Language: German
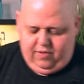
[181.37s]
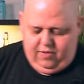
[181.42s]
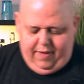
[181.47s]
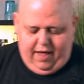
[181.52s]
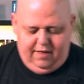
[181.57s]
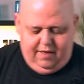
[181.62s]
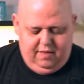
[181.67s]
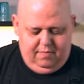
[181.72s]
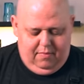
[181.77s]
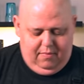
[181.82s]
zum
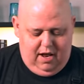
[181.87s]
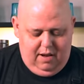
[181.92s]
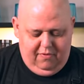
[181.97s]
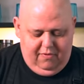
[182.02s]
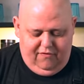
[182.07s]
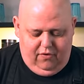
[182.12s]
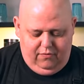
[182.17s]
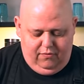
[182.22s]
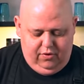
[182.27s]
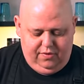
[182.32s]
ersten Mal,
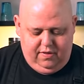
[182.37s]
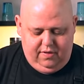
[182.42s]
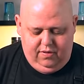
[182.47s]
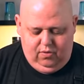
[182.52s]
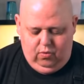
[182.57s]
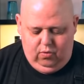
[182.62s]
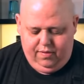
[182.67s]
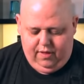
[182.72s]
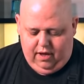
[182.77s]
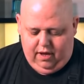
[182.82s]
bevor wir uns die
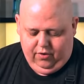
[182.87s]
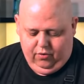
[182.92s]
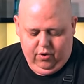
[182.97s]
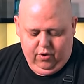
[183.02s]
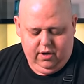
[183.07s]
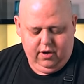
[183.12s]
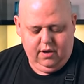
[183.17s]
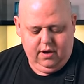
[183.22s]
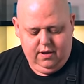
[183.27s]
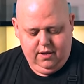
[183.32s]
Soße
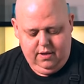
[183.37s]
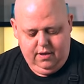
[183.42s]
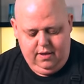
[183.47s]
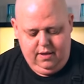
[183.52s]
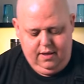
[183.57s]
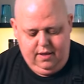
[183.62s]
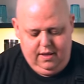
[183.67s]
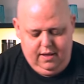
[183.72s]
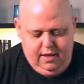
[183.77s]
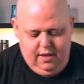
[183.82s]
anrühren.
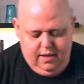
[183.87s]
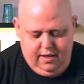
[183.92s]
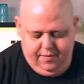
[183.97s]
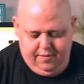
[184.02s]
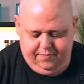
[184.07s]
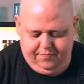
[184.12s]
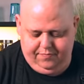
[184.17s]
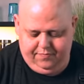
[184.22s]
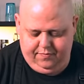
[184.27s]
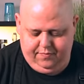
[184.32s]

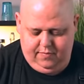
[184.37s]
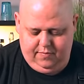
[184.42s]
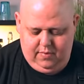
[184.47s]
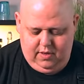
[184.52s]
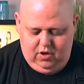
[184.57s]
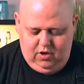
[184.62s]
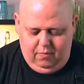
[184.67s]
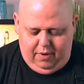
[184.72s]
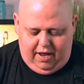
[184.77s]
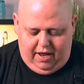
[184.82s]

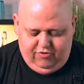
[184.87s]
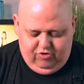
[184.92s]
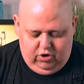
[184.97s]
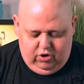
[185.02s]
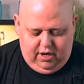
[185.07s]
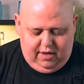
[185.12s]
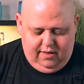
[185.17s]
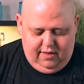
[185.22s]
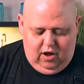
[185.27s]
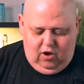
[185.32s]
Guck mal, hast schon einen
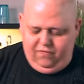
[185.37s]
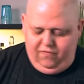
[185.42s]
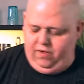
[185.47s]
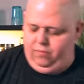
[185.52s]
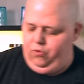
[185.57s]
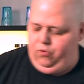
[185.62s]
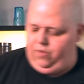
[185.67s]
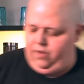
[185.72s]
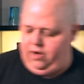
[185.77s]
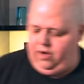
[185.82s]
ganzen Haufen
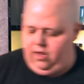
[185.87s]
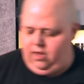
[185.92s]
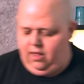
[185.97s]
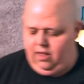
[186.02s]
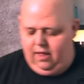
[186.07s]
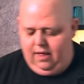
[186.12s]
Gemüse, ne?